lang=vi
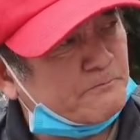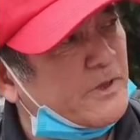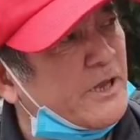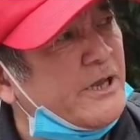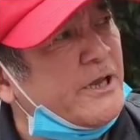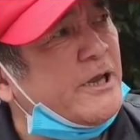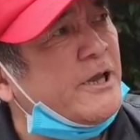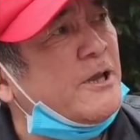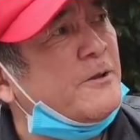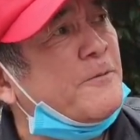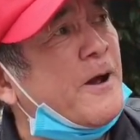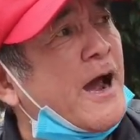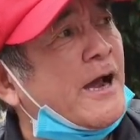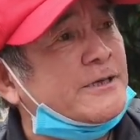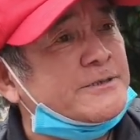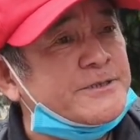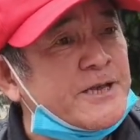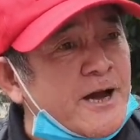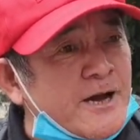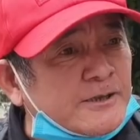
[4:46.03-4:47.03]
thì
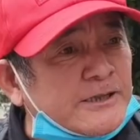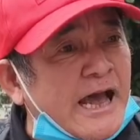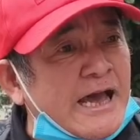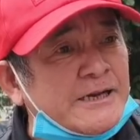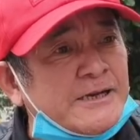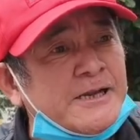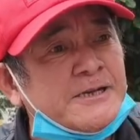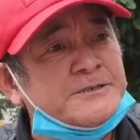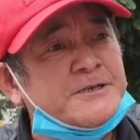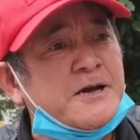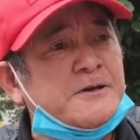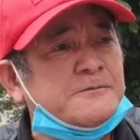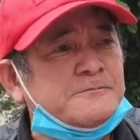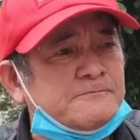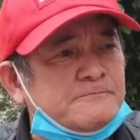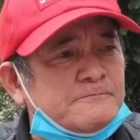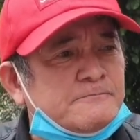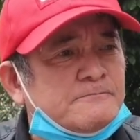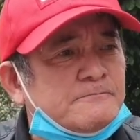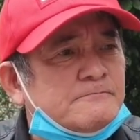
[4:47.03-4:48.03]
phải sơ tán lên rừng
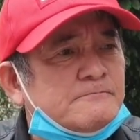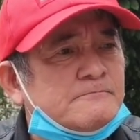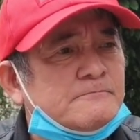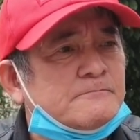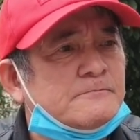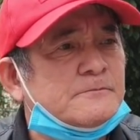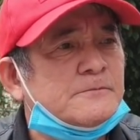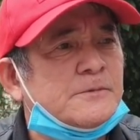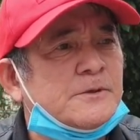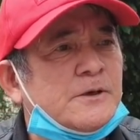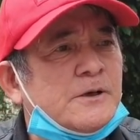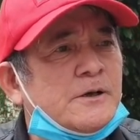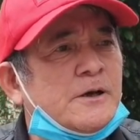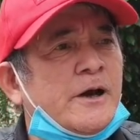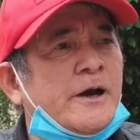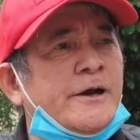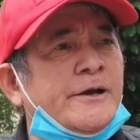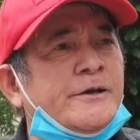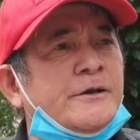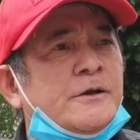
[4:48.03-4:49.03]

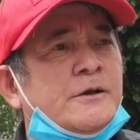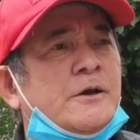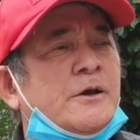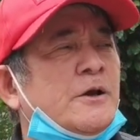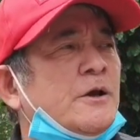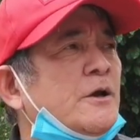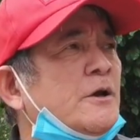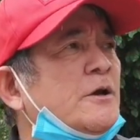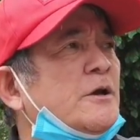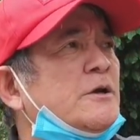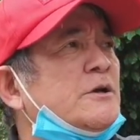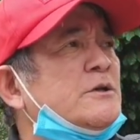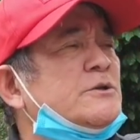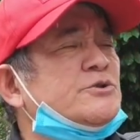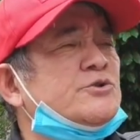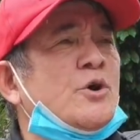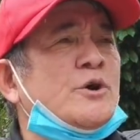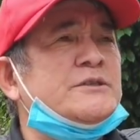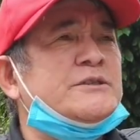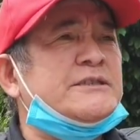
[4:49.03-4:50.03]
đấy
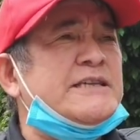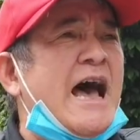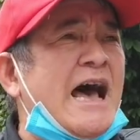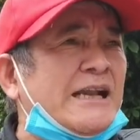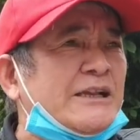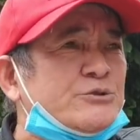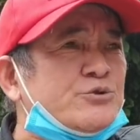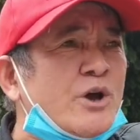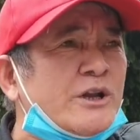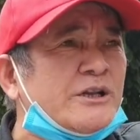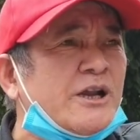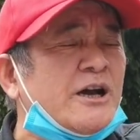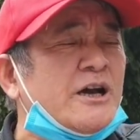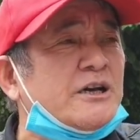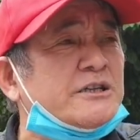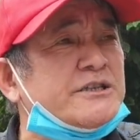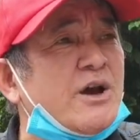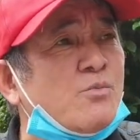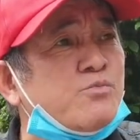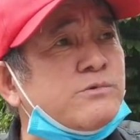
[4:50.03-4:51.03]
rồi sản xuất
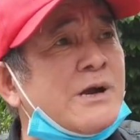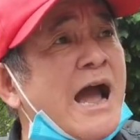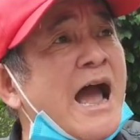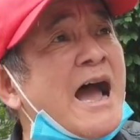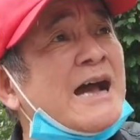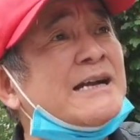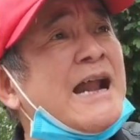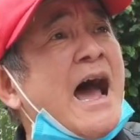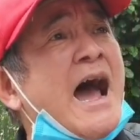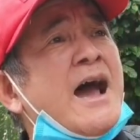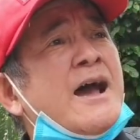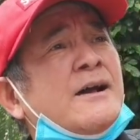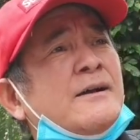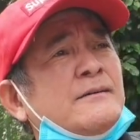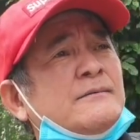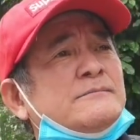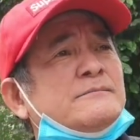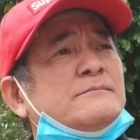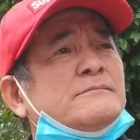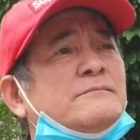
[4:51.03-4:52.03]
ở trong hang đá
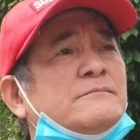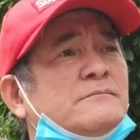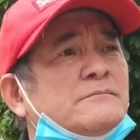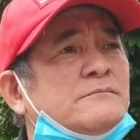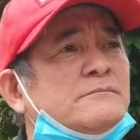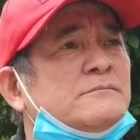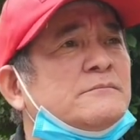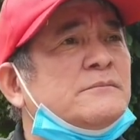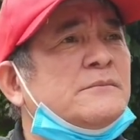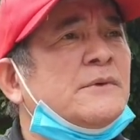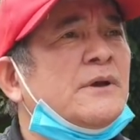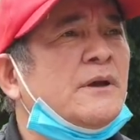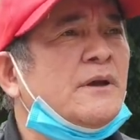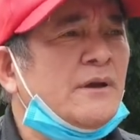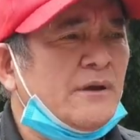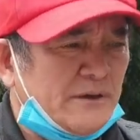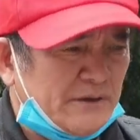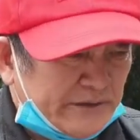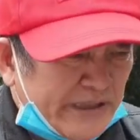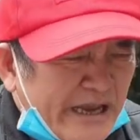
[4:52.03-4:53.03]

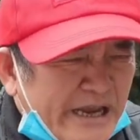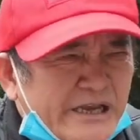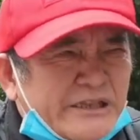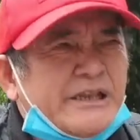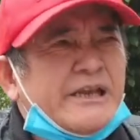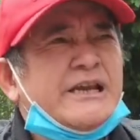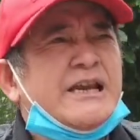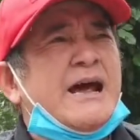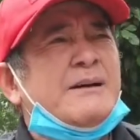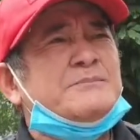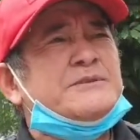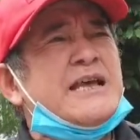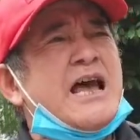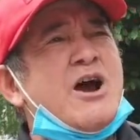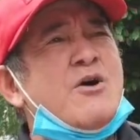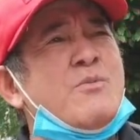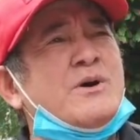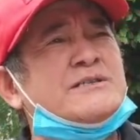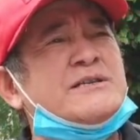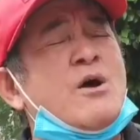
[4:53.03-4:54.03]
thế thì làm
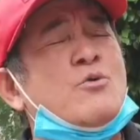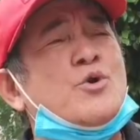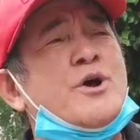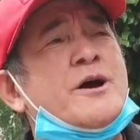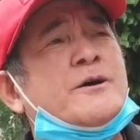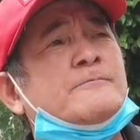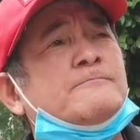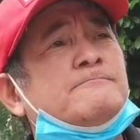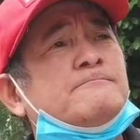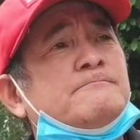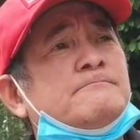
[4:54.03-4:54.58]
sao mà giàu được